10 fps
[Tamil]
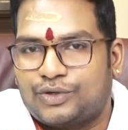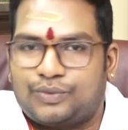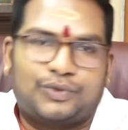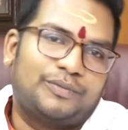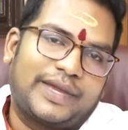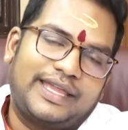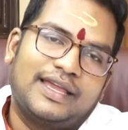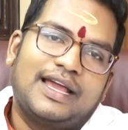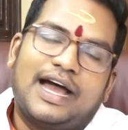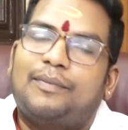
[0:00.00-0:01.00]
ஒரு உண்மை
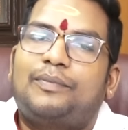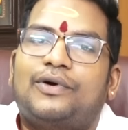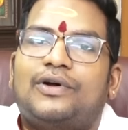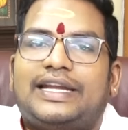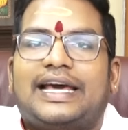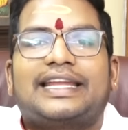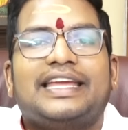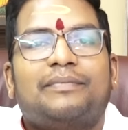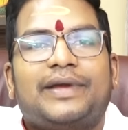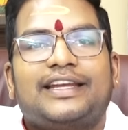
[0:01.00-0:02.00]
அப்போது
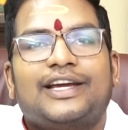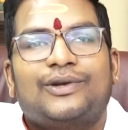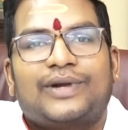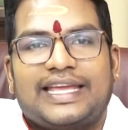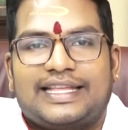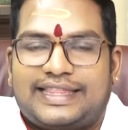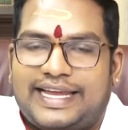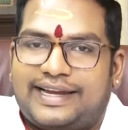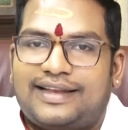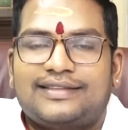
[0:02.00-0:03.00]
நிறைய பெண்களுடைய
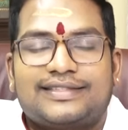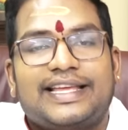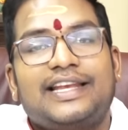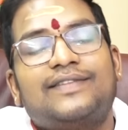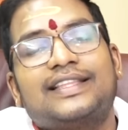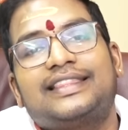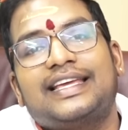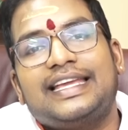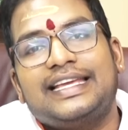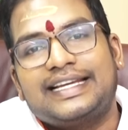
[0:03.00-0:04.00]
தேடல்
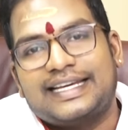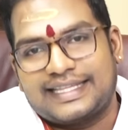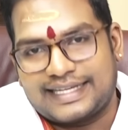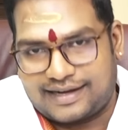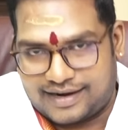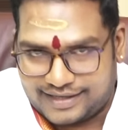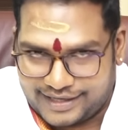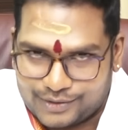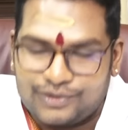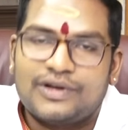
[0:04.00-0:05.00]
செல்வத்தை ஈர்க்கிறத
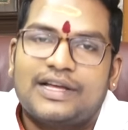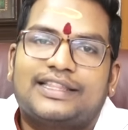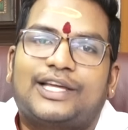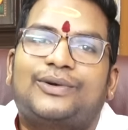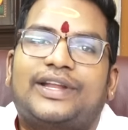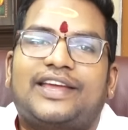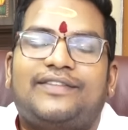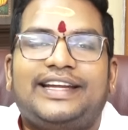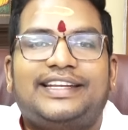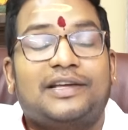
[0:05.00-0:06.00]
காட்டிலும் தன்னுடைய
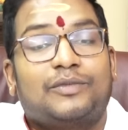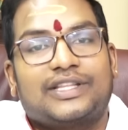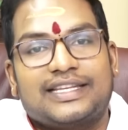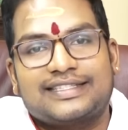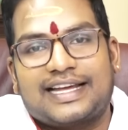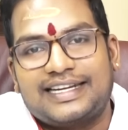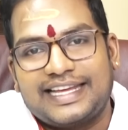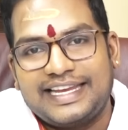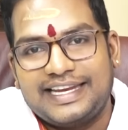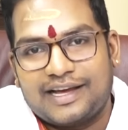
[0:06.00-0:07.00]
வீட்டில் முதல்ல
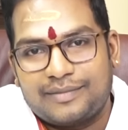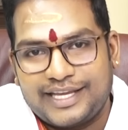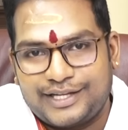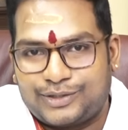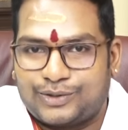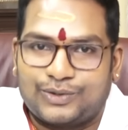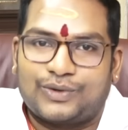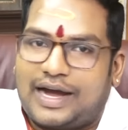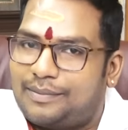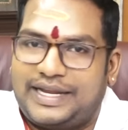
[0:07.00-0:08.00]
சண்டை இல்லாமல்
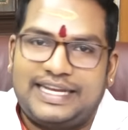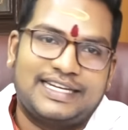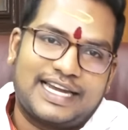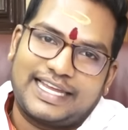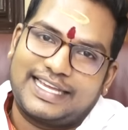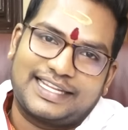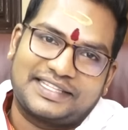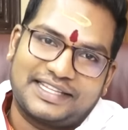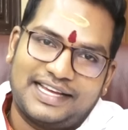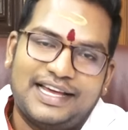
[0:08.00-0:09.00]
இருக்கணும் அப்படின்னு
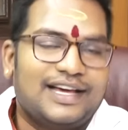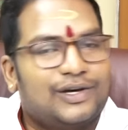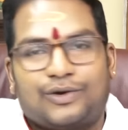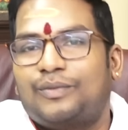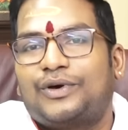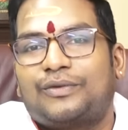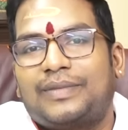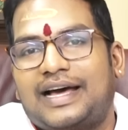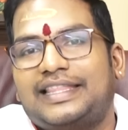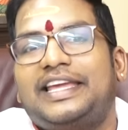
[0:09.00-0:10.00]
நினைக்கிறது தான் ரொம்ப
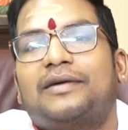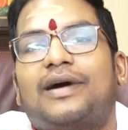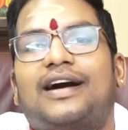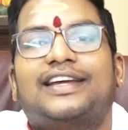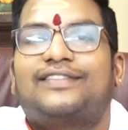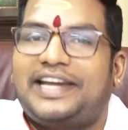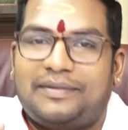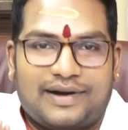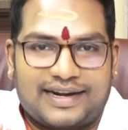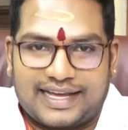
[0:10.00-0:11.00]
ரொம்ப அதிகமான
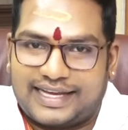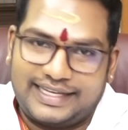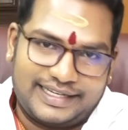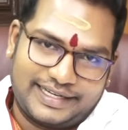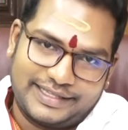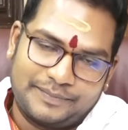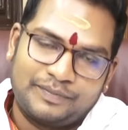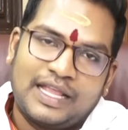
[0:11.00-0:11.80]
வழிபாடாக இருக்குது